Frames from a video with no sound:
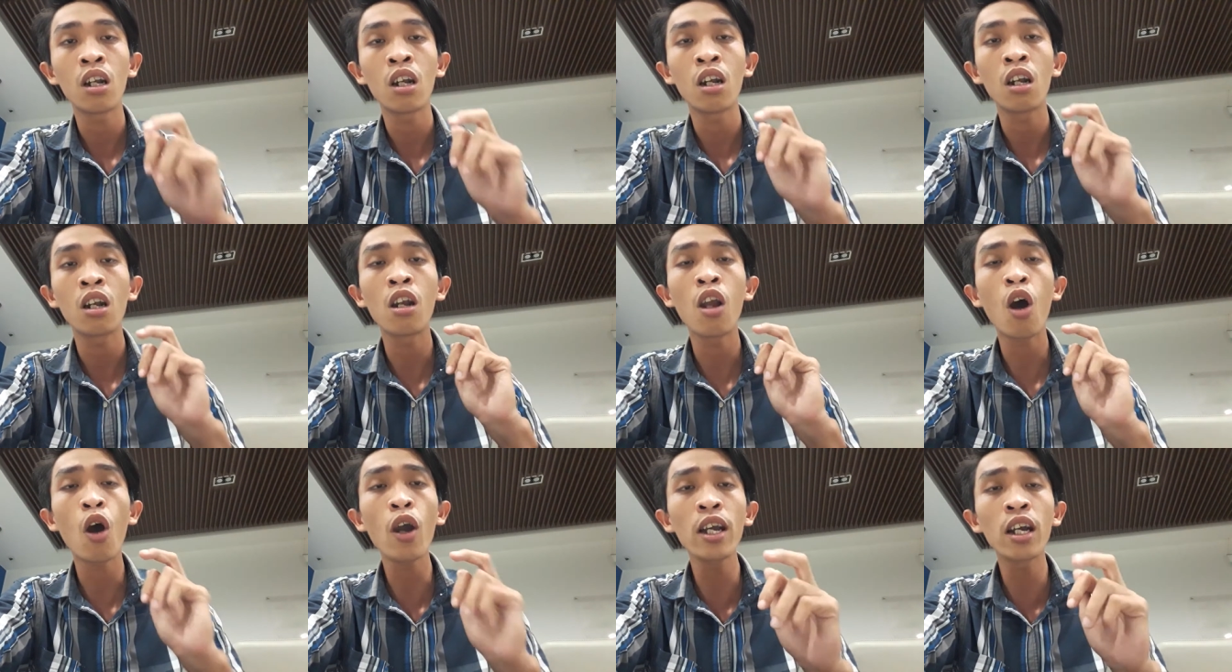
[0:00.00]

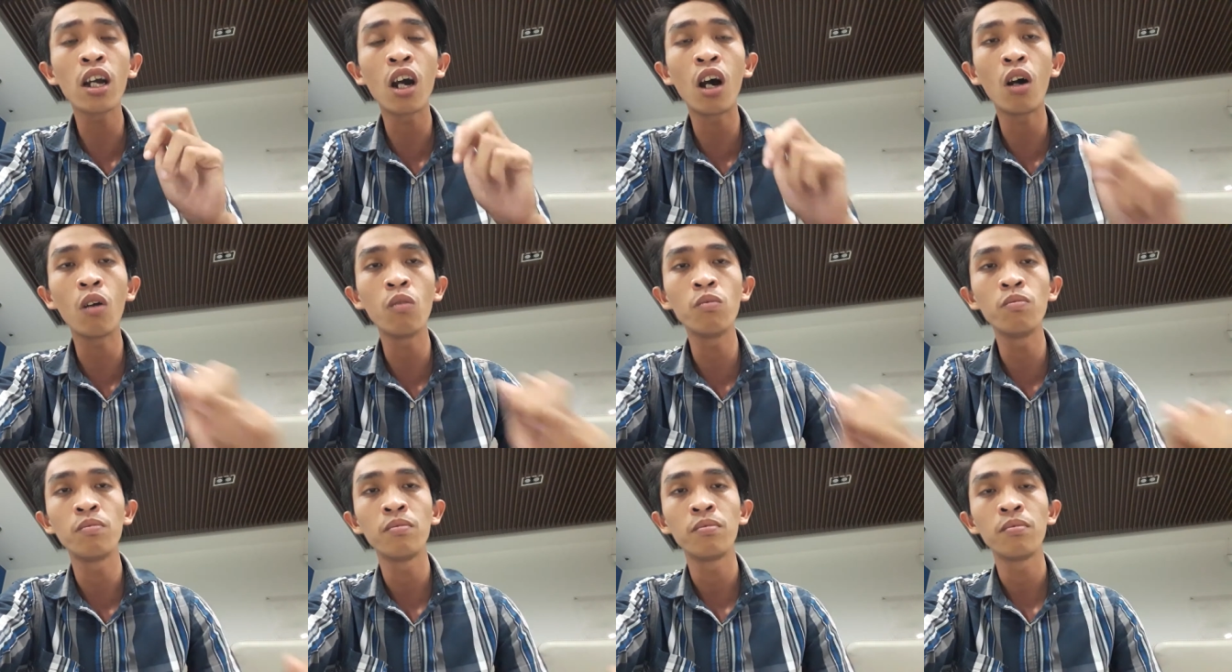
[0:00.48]
nói
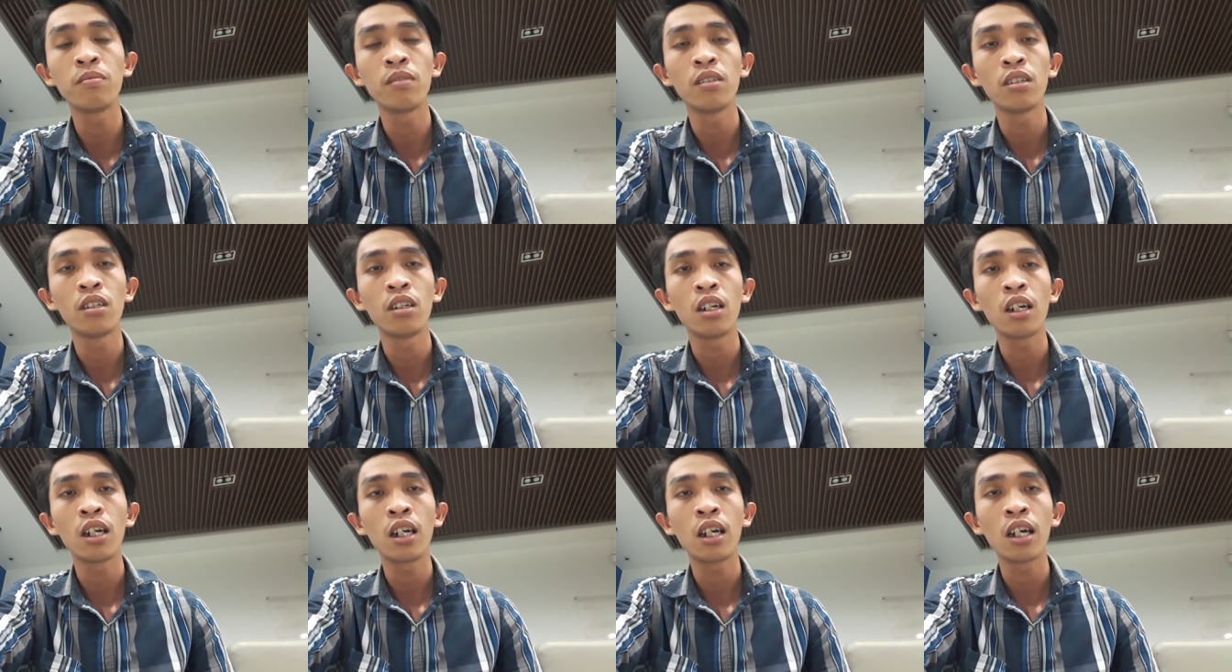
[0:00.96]
khôn
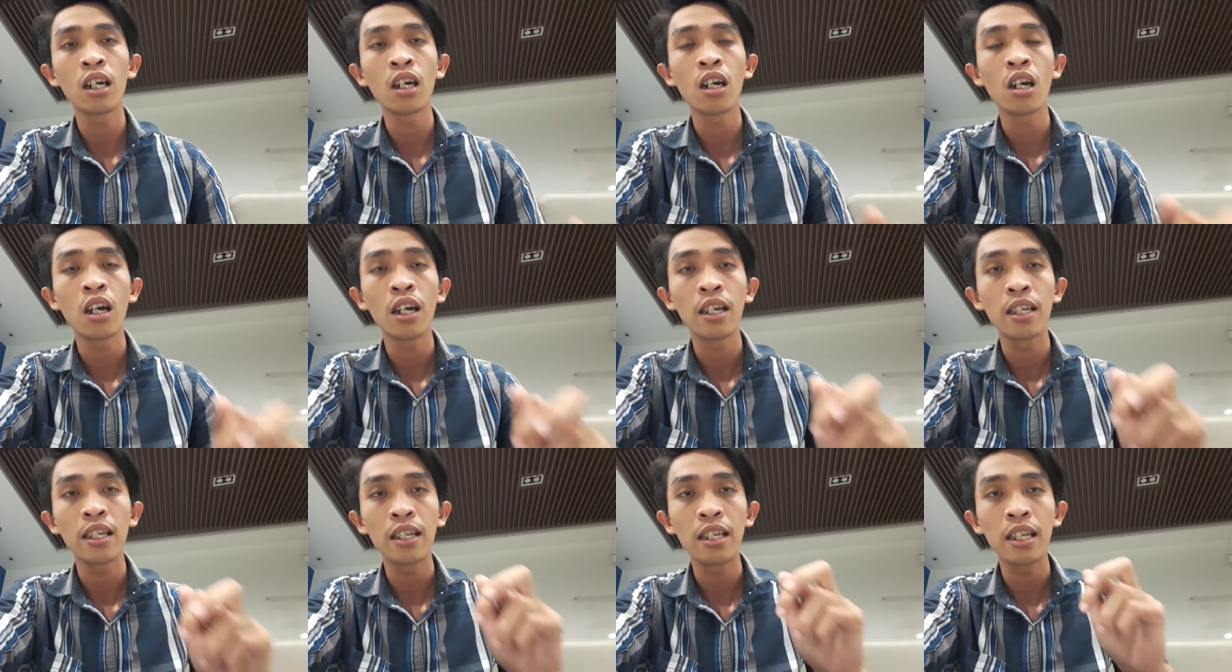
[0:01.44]

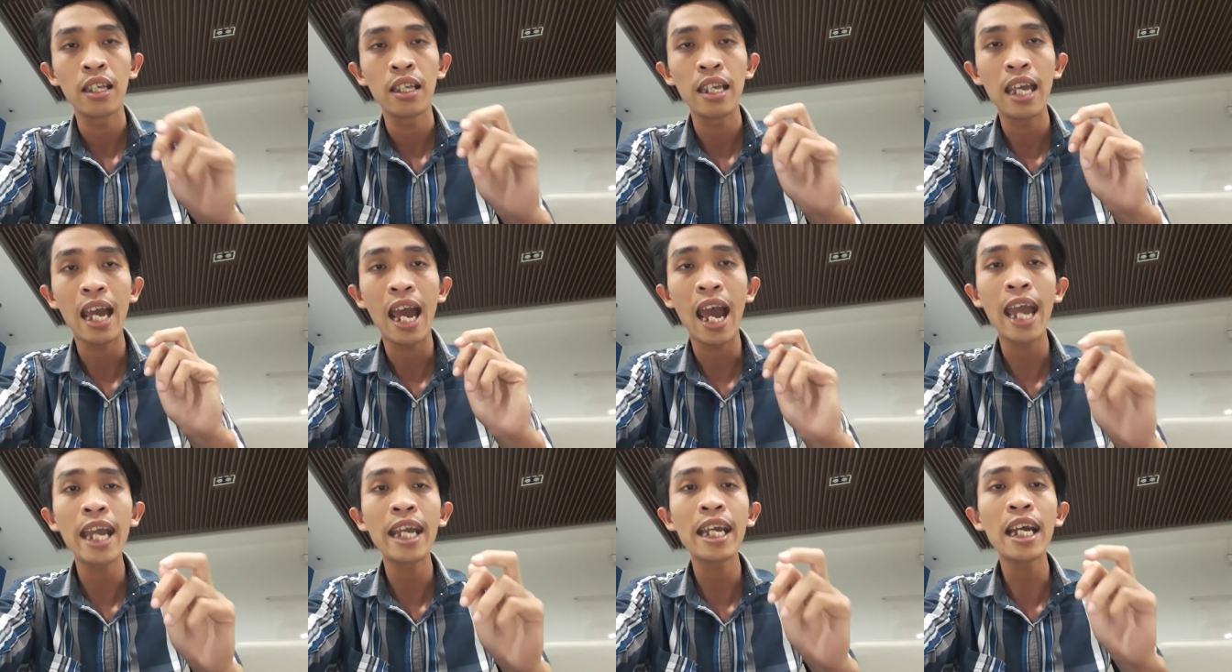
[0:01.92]

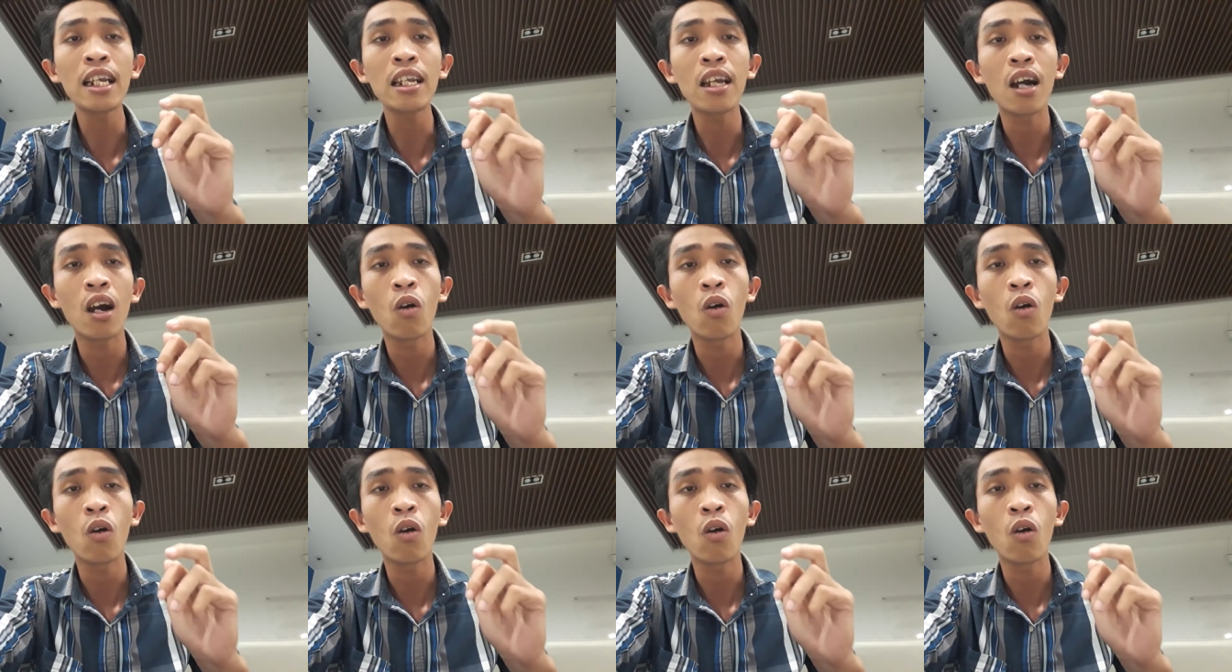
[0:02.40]
dạy rất là